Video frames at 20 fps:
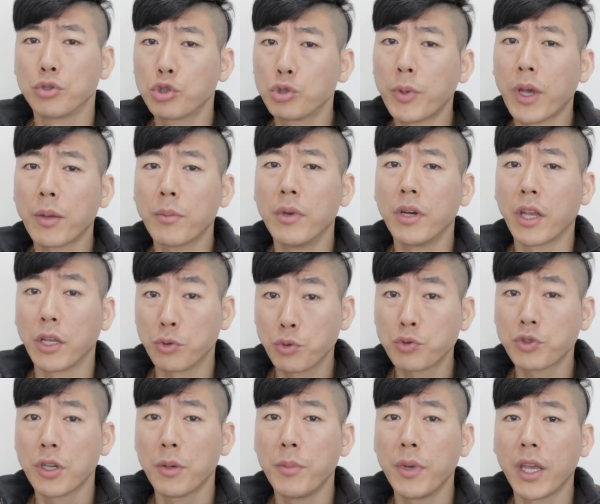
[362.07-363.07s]
수백 명의,
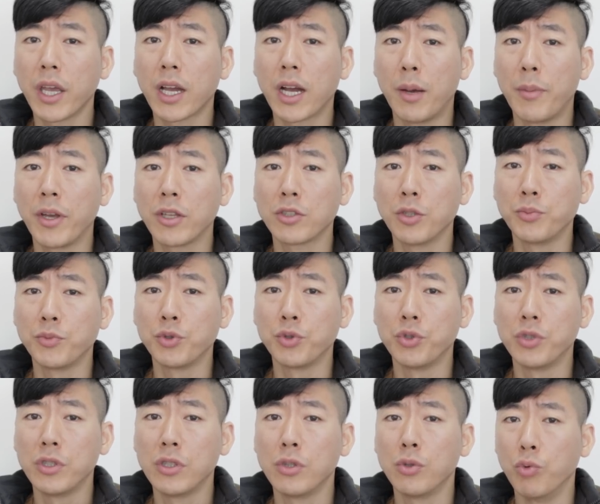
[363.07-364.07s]
수천 명의
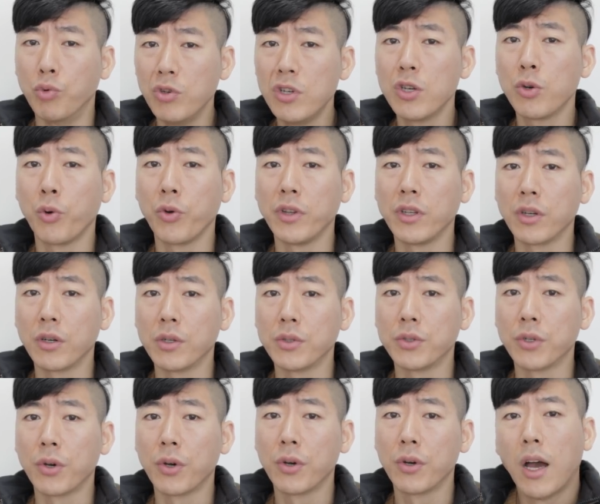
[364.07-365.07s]
가맹점주들을 울리고 있는
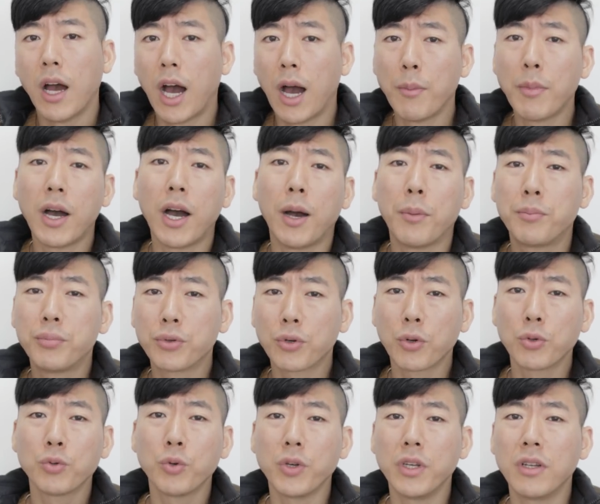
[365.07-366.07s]
거죠. 아마
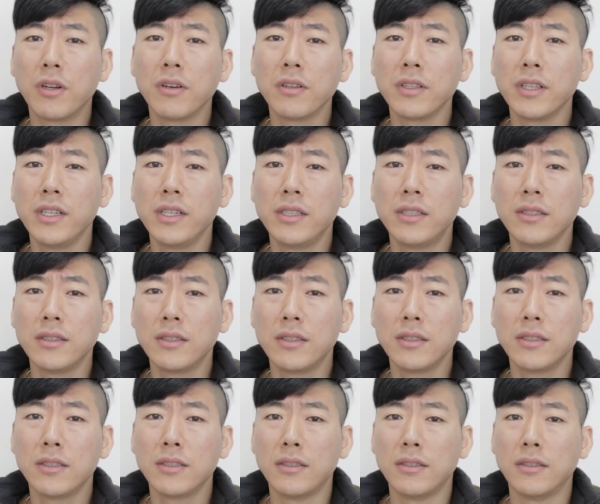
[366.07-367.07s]
앞으로도 이런
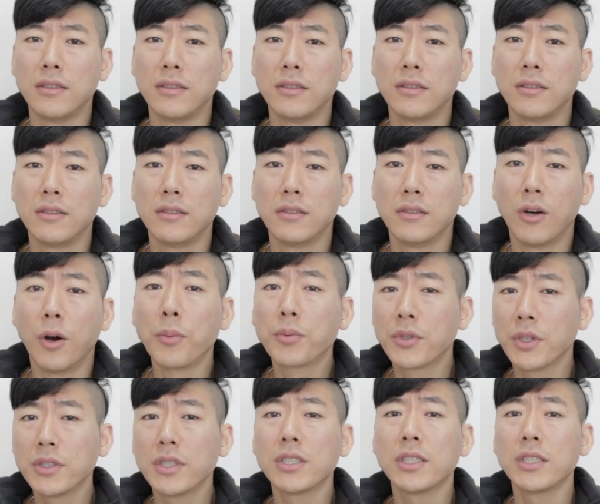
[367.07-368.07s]
일들은
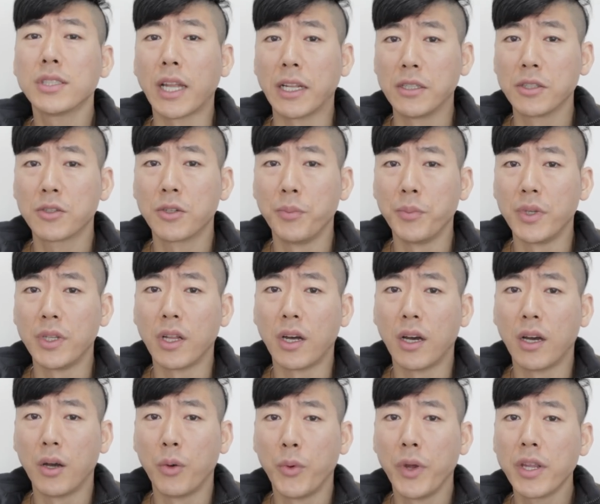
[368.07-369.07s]
없어지진 않을
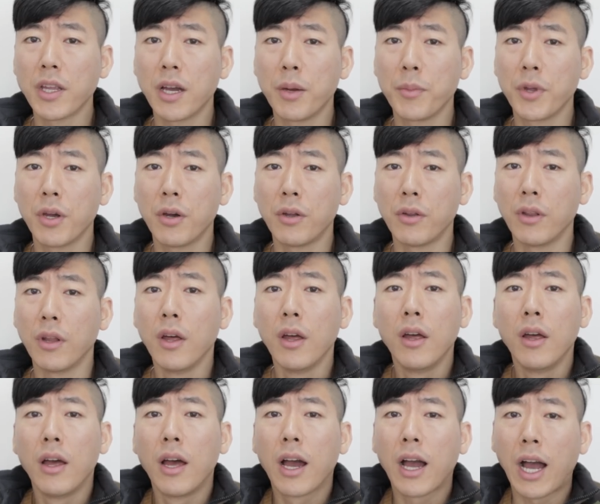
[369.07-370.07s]
겁니다. 왜냐하면
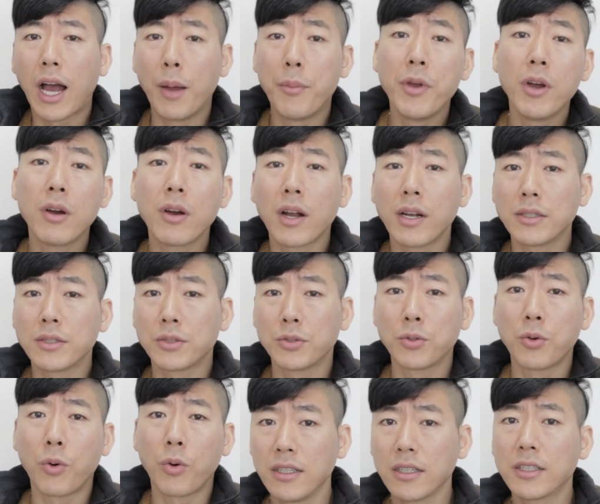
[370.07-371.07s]
가면
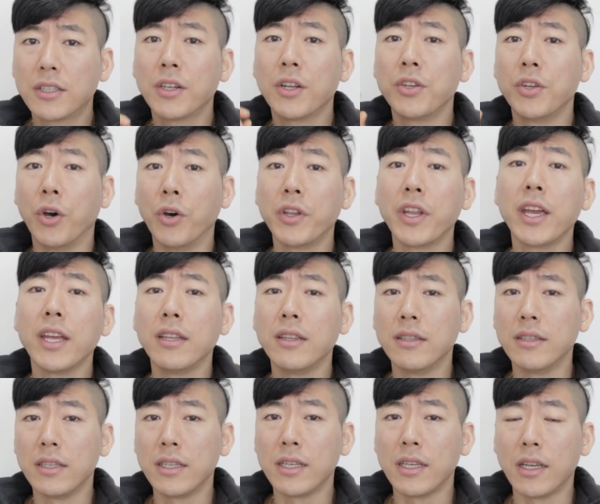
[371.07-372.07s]
갈수록 그런
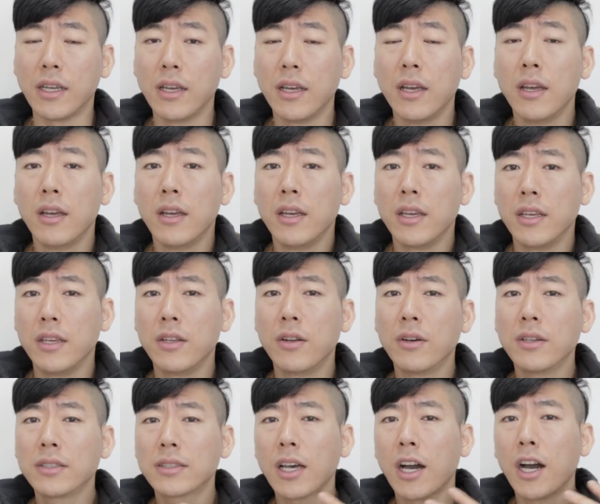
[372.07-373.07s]
연예인들이
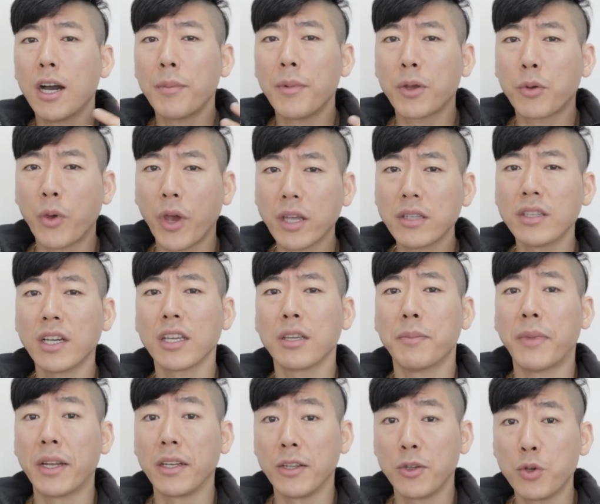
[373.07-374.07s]
이런 사업에 굉장히
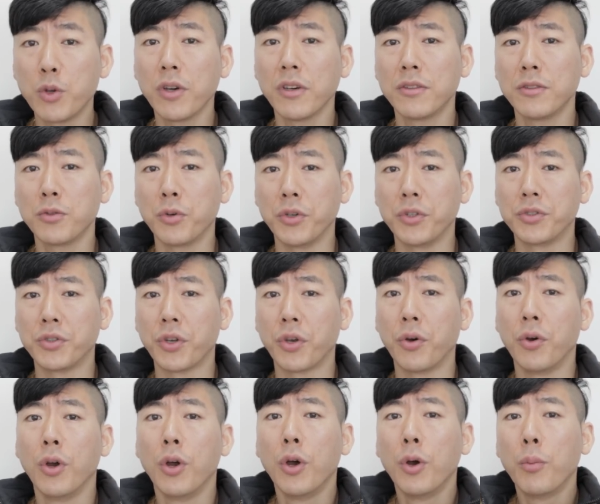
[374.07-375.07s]
많이 뛰어들고 있어요.